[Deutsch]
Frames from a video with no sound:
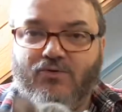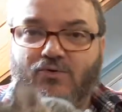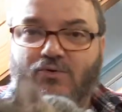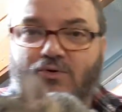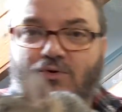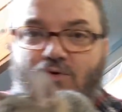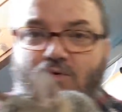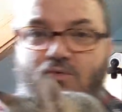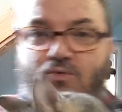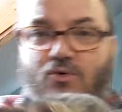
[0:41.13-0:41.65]

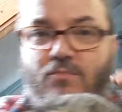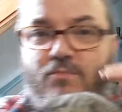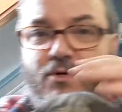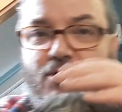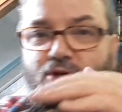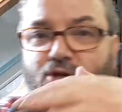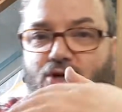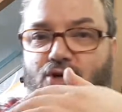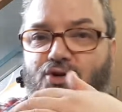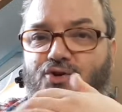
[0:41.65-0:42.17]
Da, guck mal,
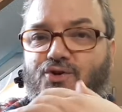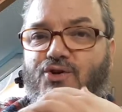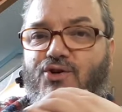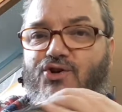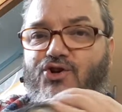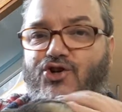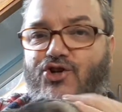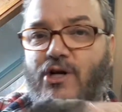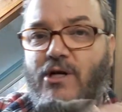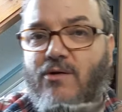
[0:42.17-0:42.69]
das ist
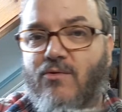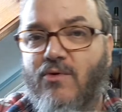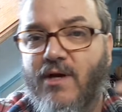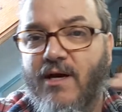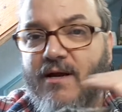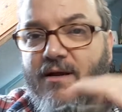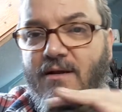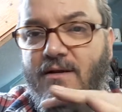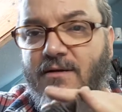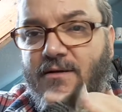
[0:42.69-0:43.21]
Shadow,
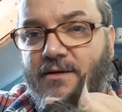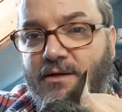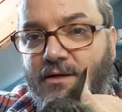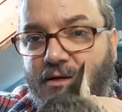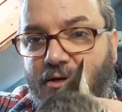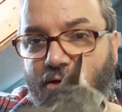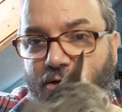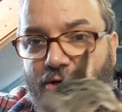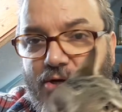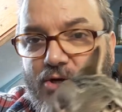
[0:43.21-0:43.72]
gell?
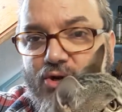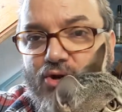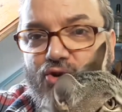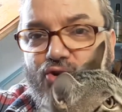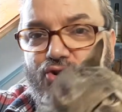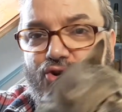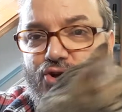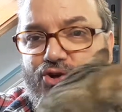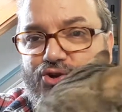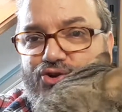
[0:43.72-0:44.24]

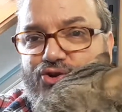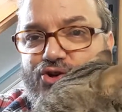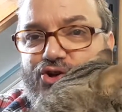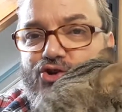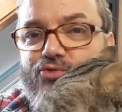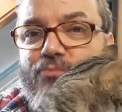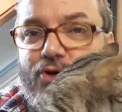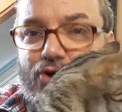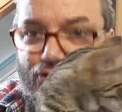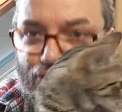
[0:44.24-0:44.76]
Das
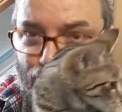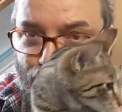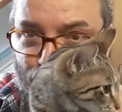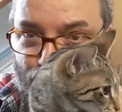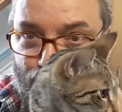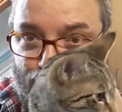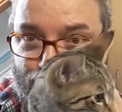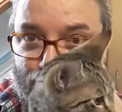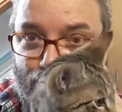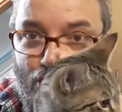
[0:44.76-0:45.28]
ist mein
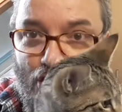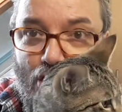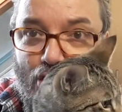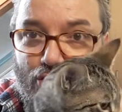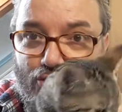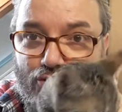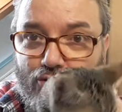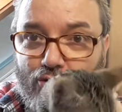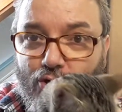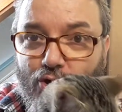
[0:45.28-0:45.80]

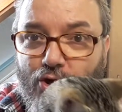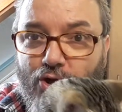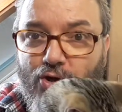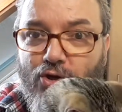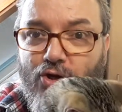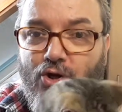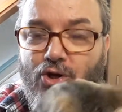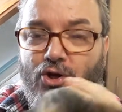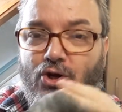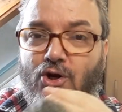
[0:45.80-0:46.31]
Schmusekater, gell?
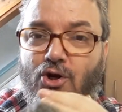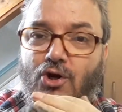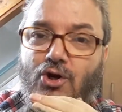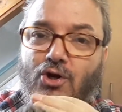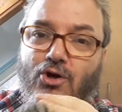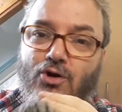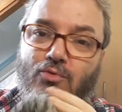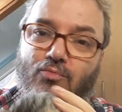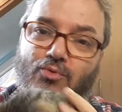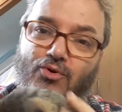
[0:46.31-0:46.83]

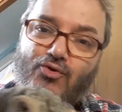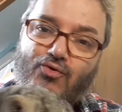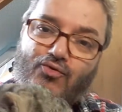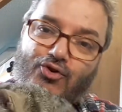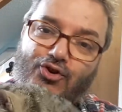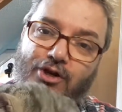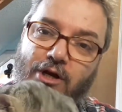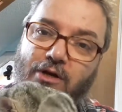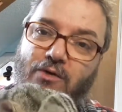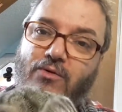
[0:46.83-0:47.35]
Bist du
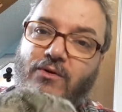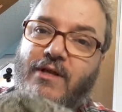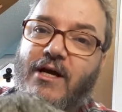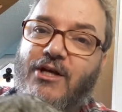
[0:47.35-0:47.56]
Shadow da?